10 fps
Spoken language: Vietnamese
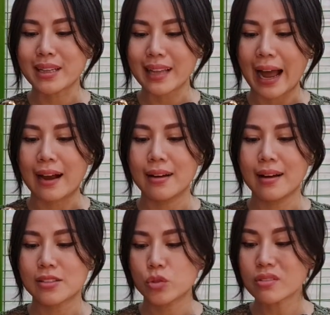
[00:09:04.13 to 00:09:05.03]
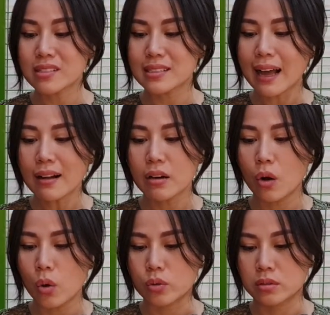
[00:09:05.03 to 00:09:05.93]
mình tặng là xuất sắc
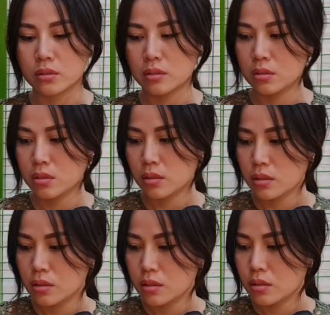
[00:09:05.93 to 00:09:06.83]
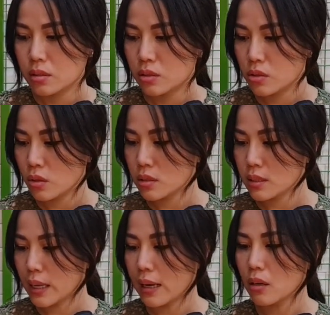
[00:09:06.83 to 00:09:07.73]
luôn, xuất
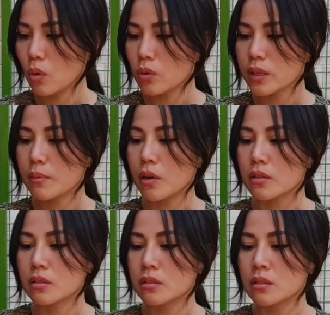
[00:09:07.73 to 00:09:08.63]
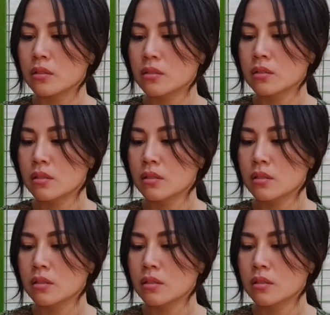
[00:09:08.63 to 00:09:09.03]
sắc luôn nha mọi người.